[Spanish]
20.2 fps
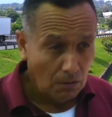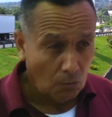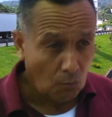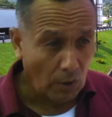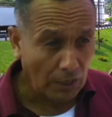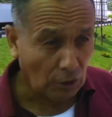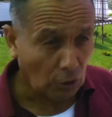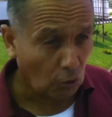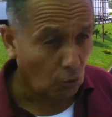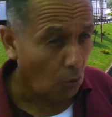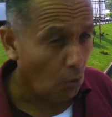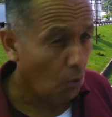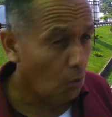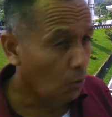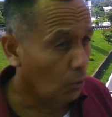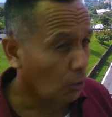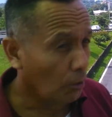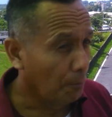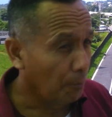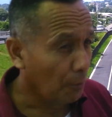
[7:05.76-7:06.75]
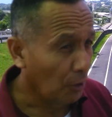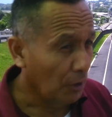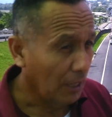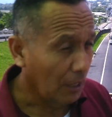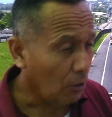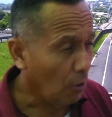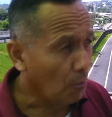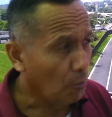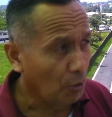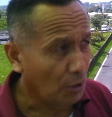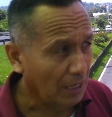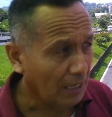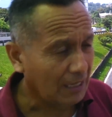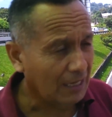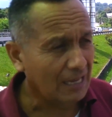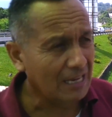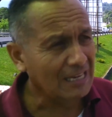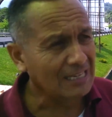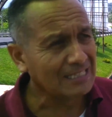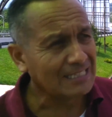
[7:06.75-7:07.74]
Cuando con un grupo de como de
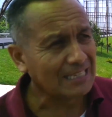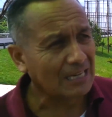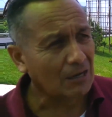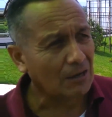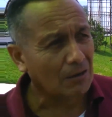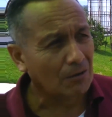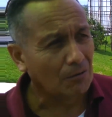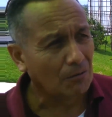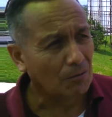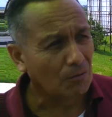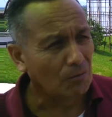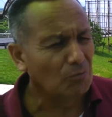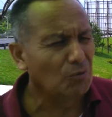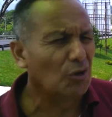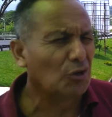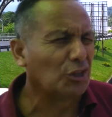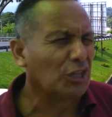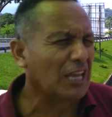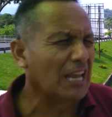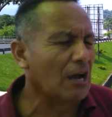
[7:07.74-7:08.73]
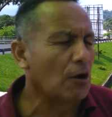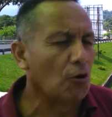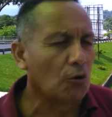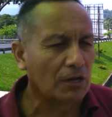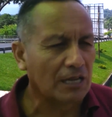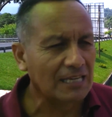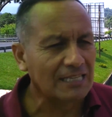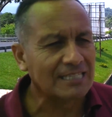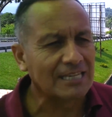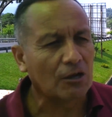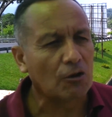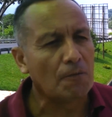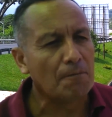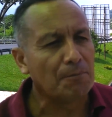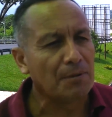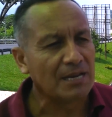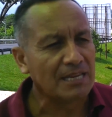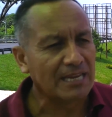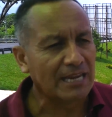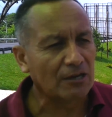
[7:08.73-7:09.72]
15, unos 10 o 15
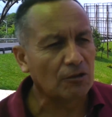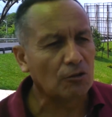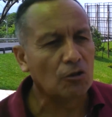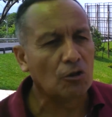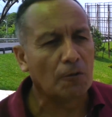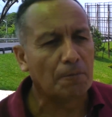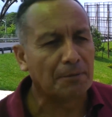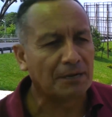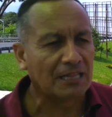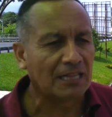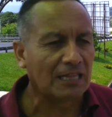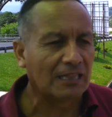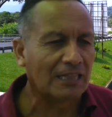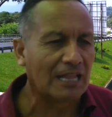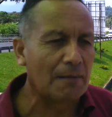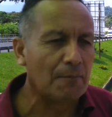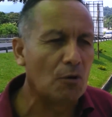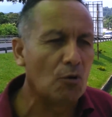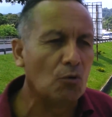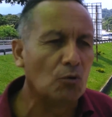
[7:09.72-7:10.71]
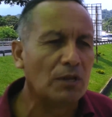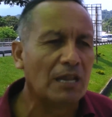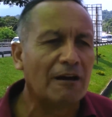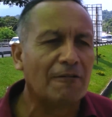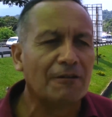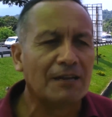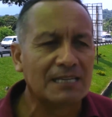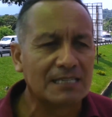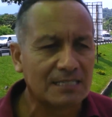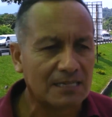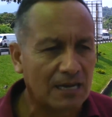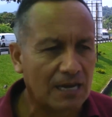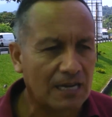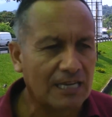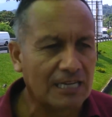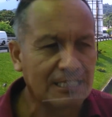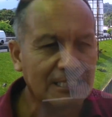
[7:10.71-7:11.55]
compañeros nos presentamos una vez a la